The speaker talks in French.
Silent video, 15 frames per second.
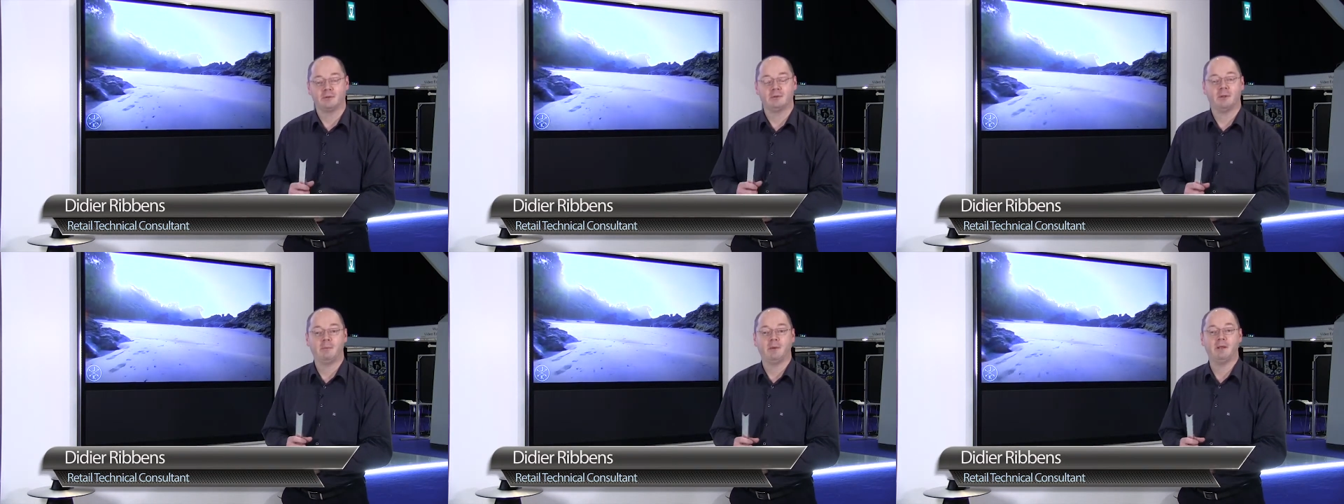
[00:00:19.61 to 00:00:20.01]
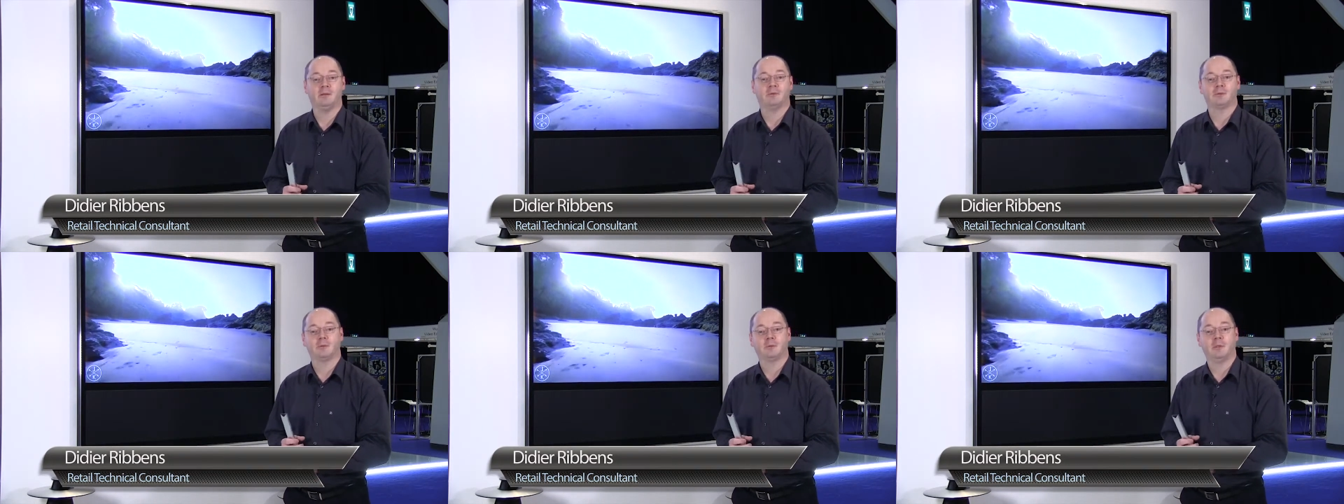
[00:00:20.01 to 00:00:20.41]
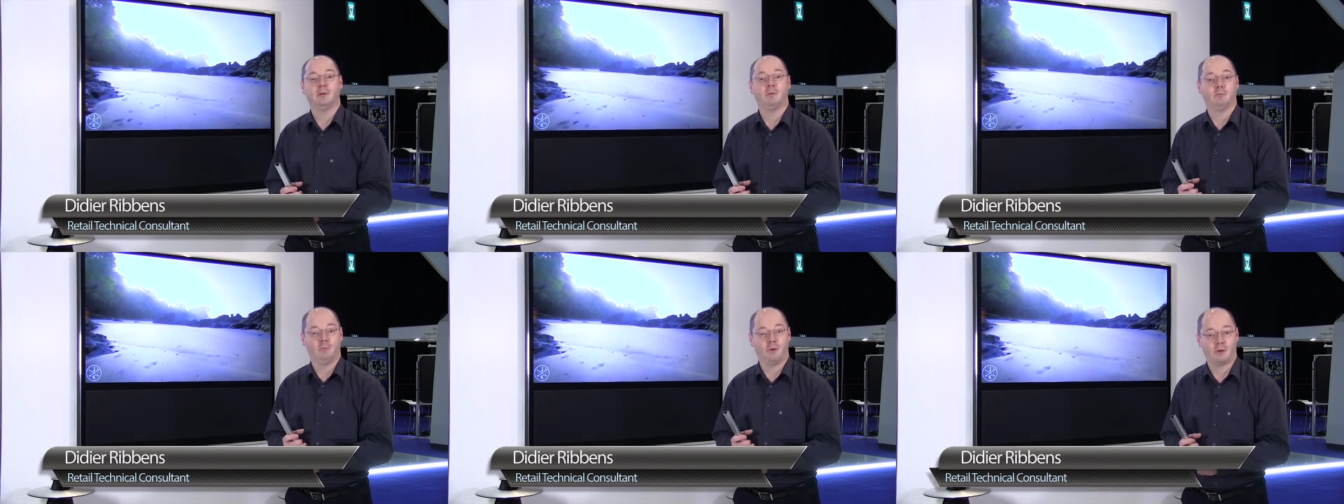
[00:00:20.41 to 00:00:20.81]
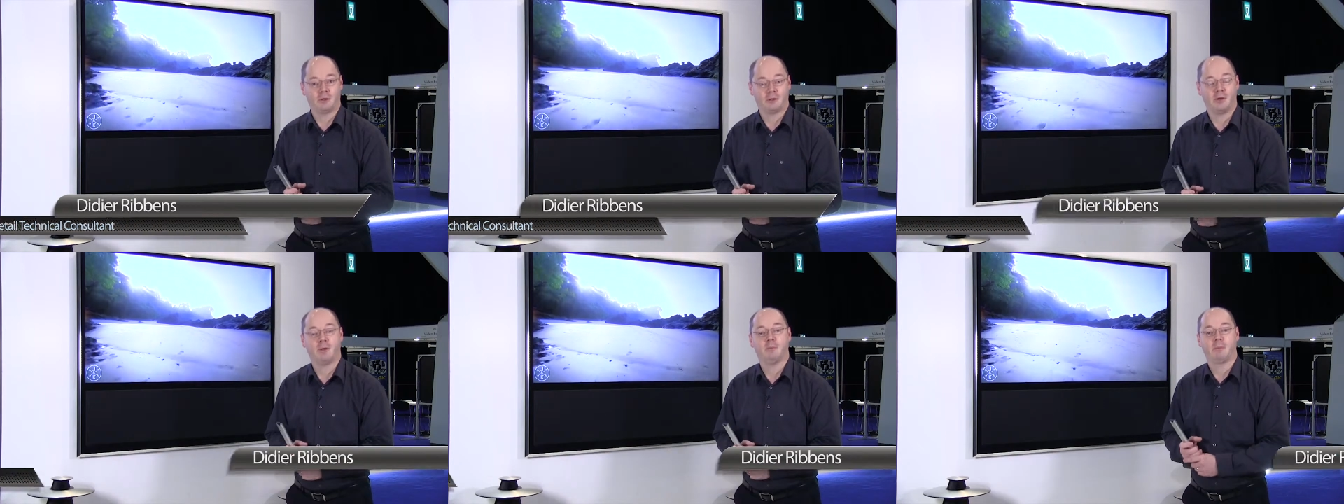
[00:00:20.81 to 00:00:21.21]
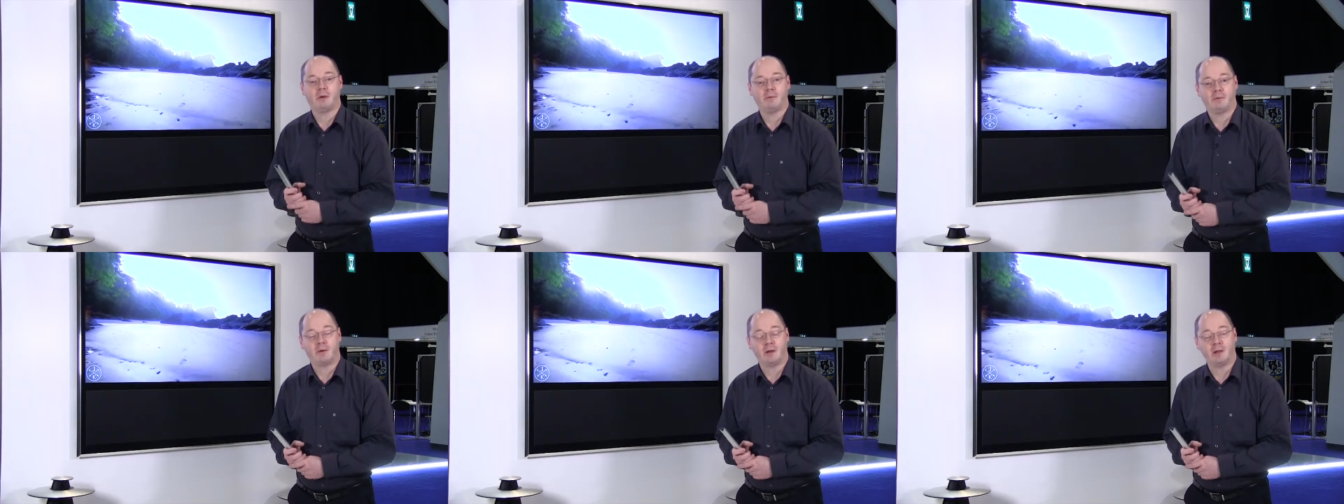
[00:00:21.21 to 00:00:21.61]
qu'on appelle aujourd'hui le PUC,
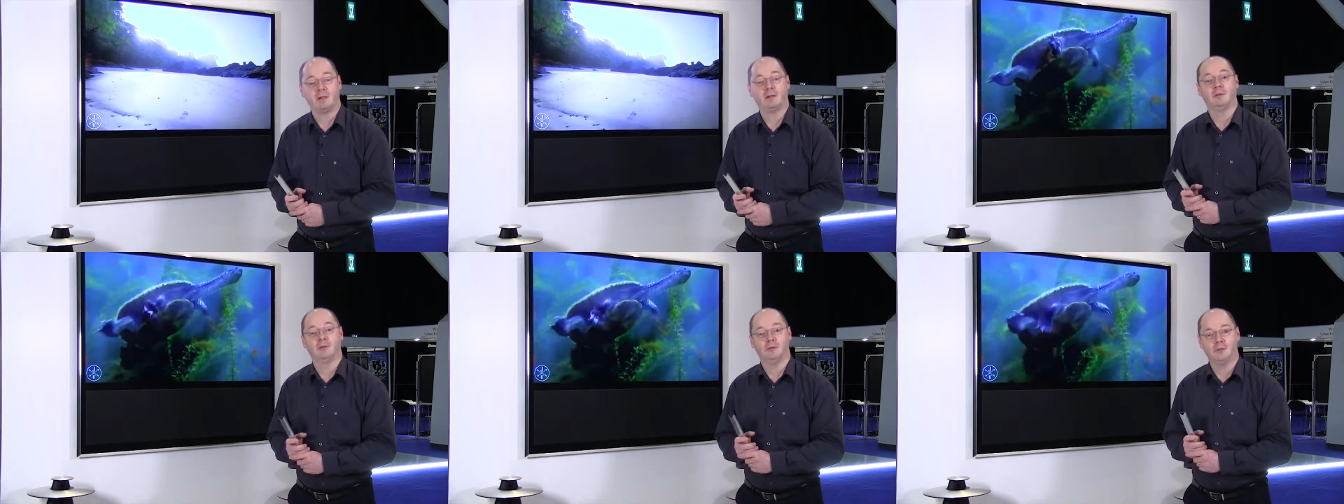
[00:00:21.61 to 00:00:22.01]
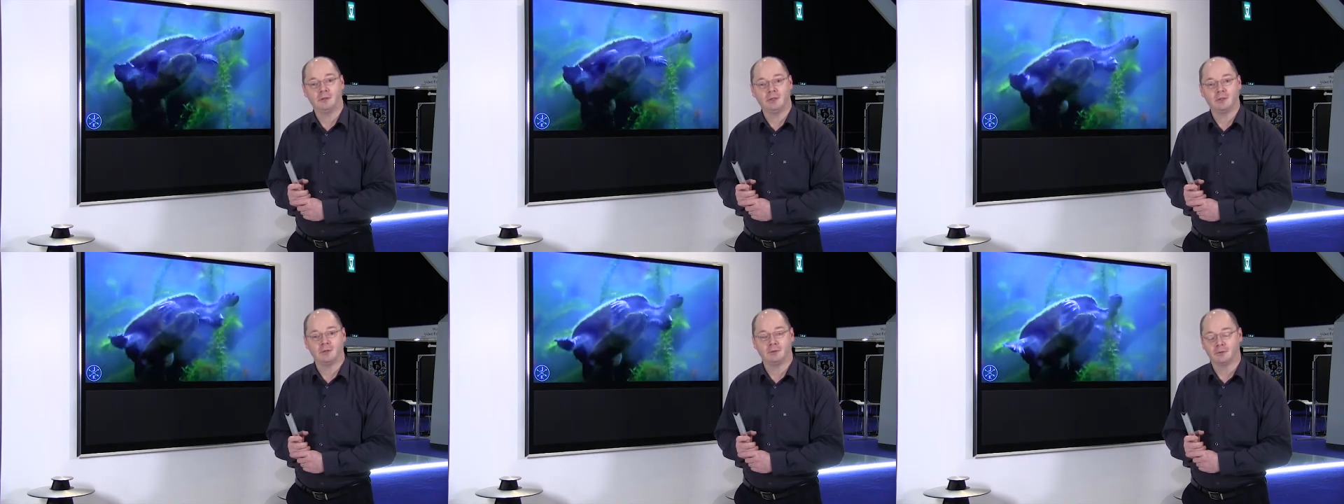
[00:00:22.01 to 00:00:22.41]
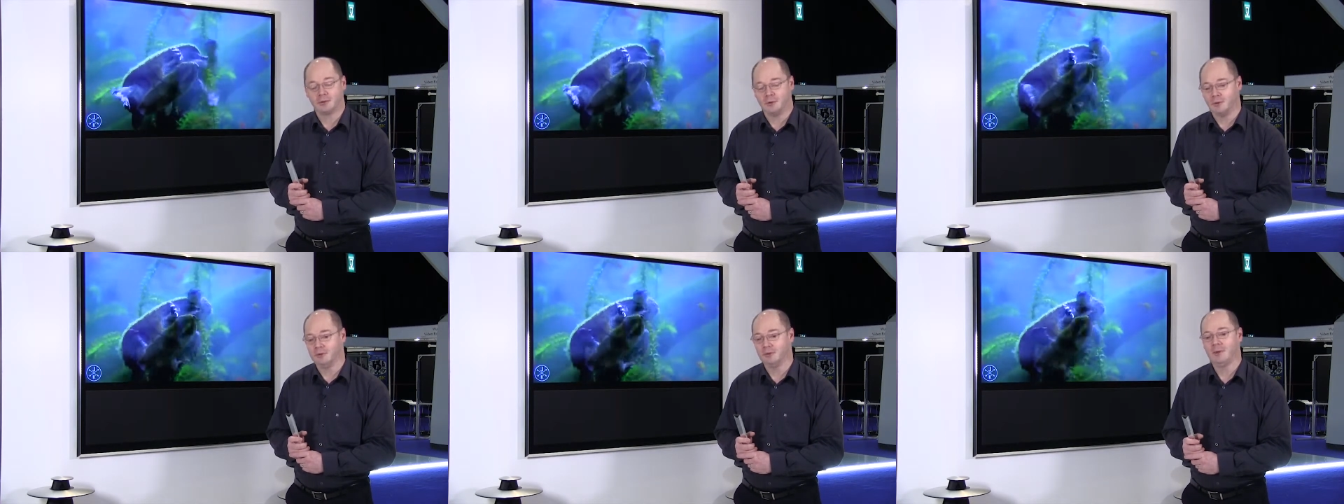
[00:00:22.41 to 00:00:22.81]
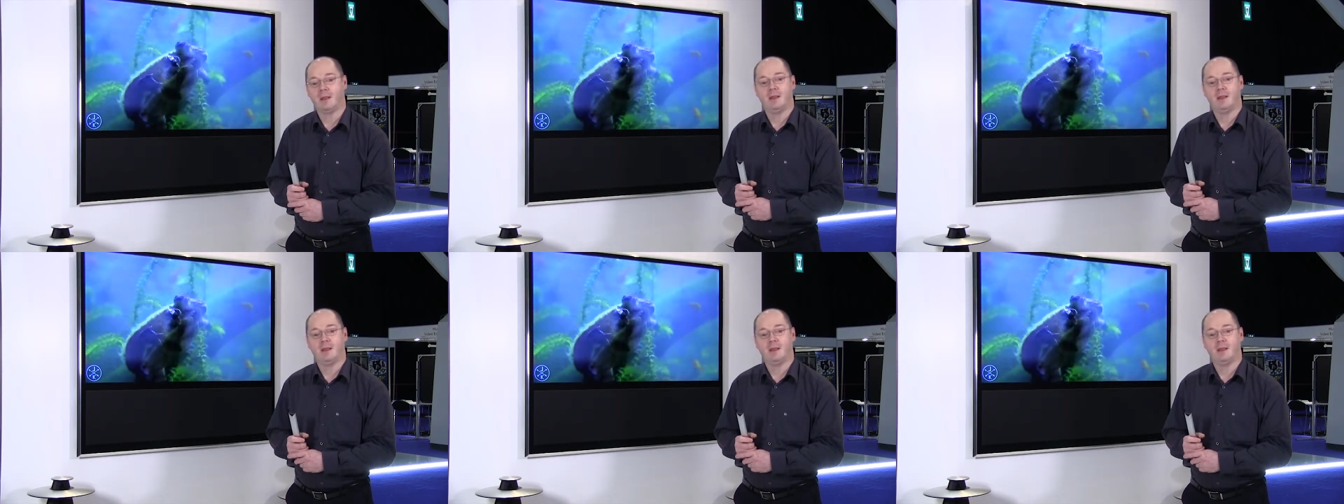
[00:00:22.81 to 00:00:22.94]
Peripheral Unit Control.